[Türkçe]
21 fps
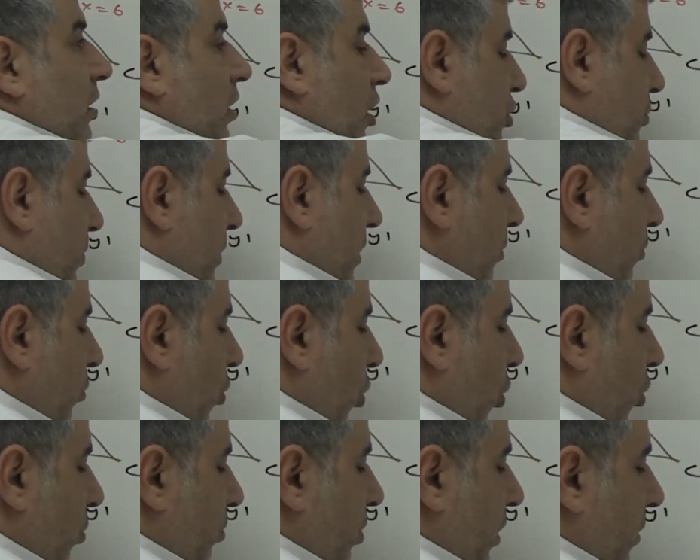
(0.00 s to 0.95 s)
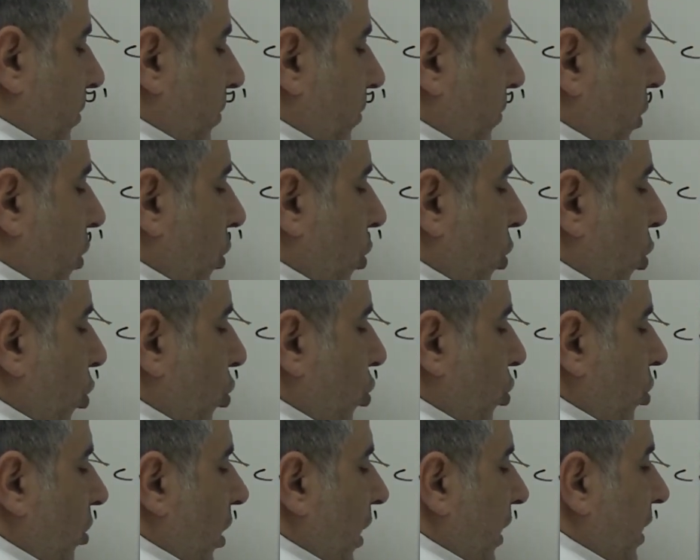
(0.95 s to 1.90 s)
da kaç birim? 10 birim.
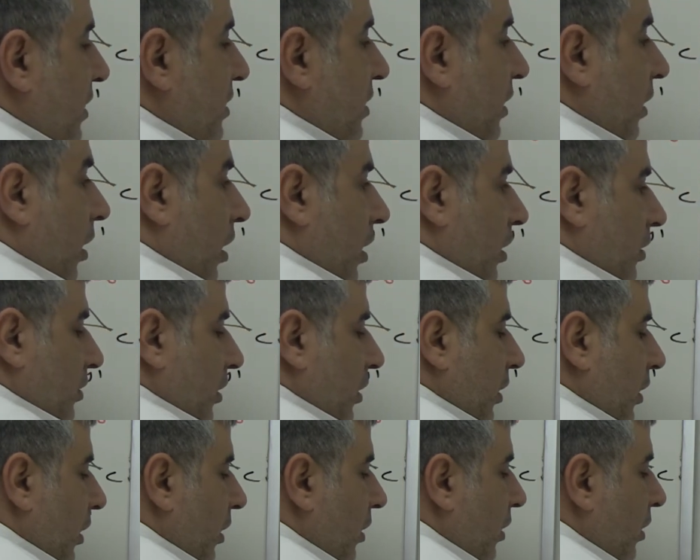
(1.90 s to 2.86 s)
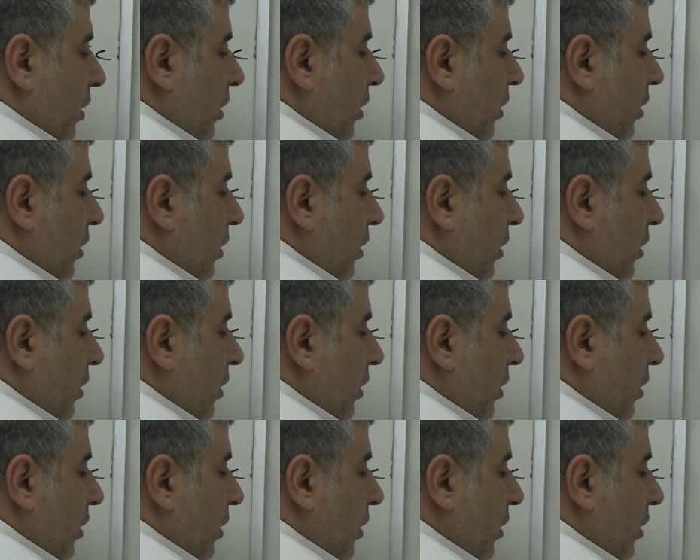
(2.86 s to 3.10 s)
Onun karesi artı